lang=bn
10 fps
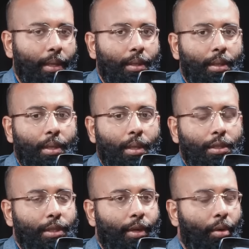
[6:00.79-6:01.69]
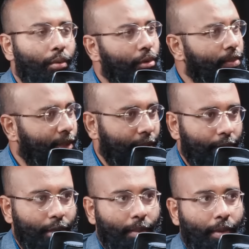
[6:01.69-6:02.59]
না সে কখনোই মিথ্যা
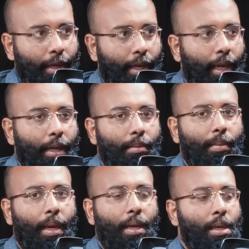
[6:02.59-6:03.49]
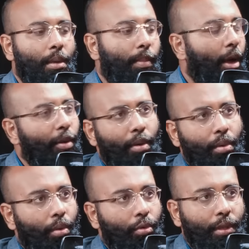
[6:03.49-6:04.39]
কথা বলে না বা বাবা মাও
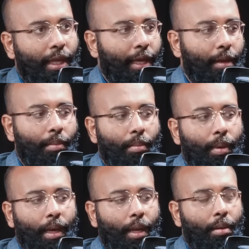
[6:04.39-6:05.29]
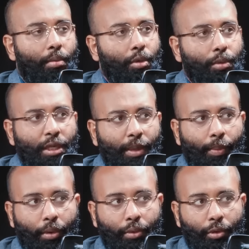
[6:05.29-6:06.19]
কখনো তাকে মানে সেটা
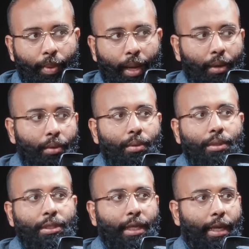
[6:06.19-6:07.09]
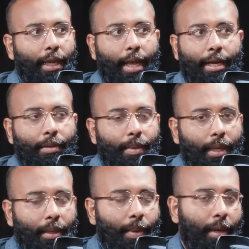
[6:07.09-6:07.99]
ভদ্র ভালো ছেলে
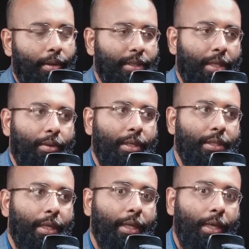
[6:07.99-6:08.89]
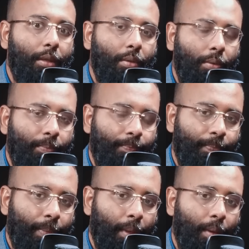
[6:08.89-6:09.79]
অ্যাকাডেমিক্যালি ভালো রেজাল্ট করা ছেলে কিন্তু
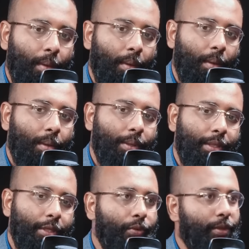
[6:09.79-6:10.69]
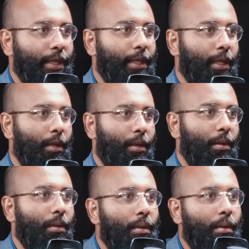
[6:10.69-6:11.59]
সে সুইসাইডাল
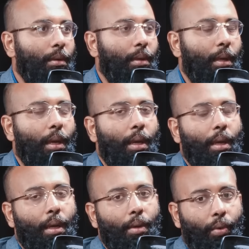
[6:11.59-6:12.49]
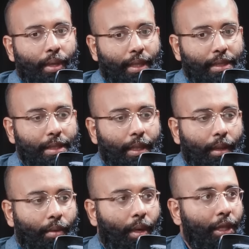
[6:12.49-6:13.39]
হয়ে যাচ্ছে
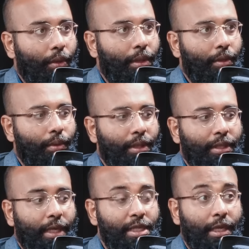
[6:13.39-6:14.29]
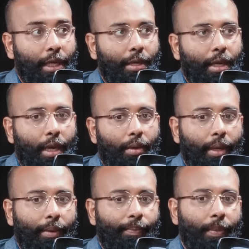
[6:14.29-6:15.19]
আত্মহত্যা করতে চায় নিজেকে ঘৃণা
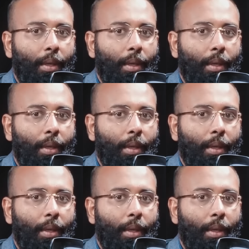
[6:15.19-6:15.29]
করে